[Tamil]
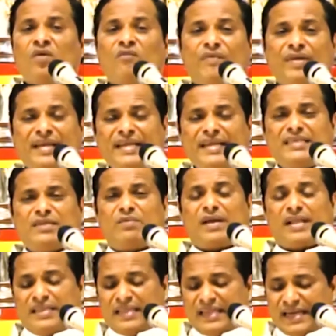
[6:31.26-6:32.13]
விண்ணீட்டம்
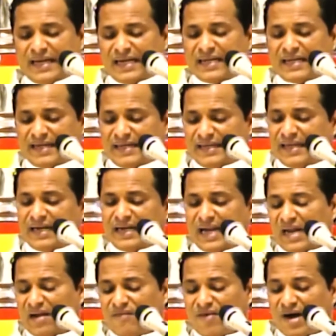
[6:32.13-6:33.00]
அடைந்து நீங்கள்
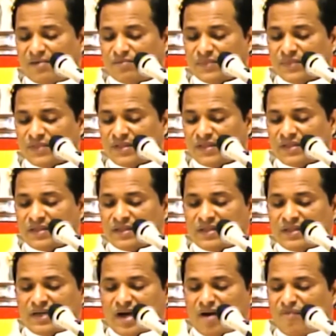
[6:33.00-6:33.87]
கண்டீர்கள் அல்லவா
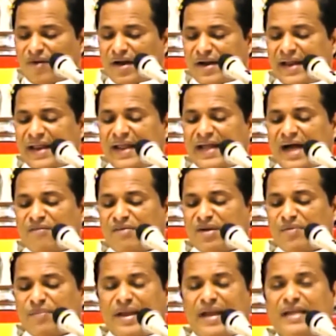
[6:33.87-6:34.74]
அவ்வாறே
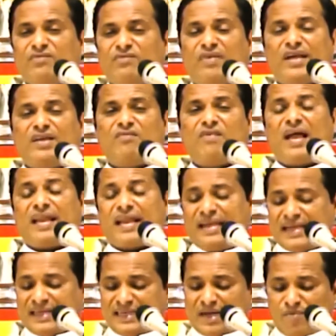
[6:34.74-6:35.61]
அவர் மீண்டும் வருவார்
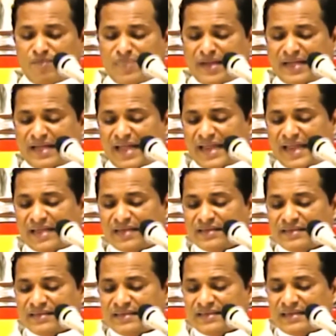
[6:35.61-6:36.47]
என்ற நம்பிக்கை
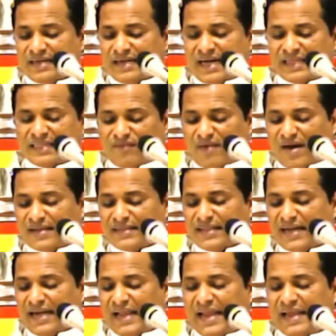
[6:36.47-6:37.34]
அந்த
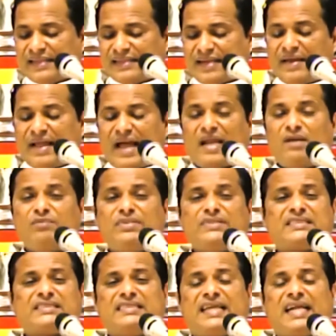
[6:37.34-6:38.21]
வார்த்தைகளை தன்னுடைய
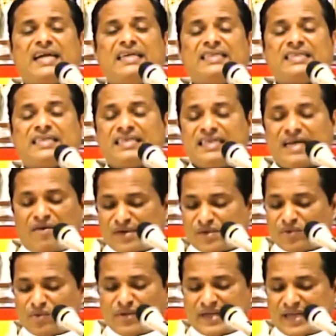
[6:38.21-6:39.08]
அன்பு சிறுகளுக்கு
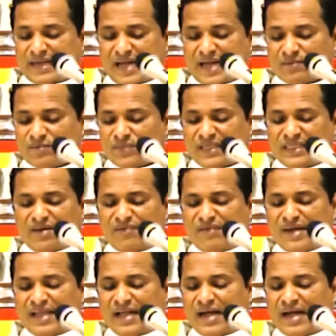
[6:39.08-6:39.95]
அவர் கொடுக்கிறார்
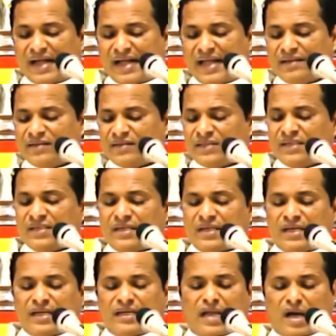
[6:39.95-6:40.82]
இதன் வழியாக
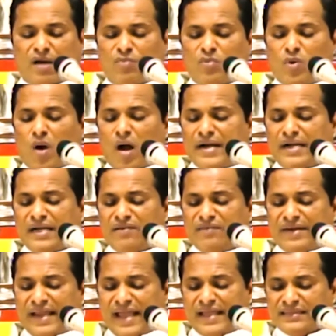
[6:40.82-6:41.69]
நாமும்
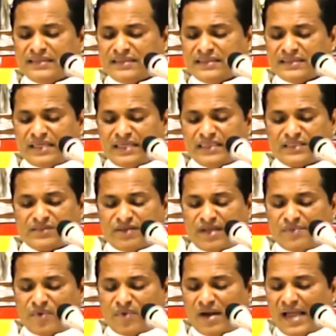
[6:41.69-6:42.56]
ஆண்டவர் இயேசு
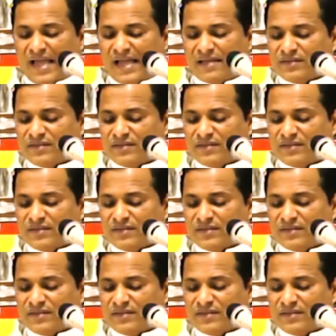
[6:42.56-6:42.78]
கிறிஸ்துவை போல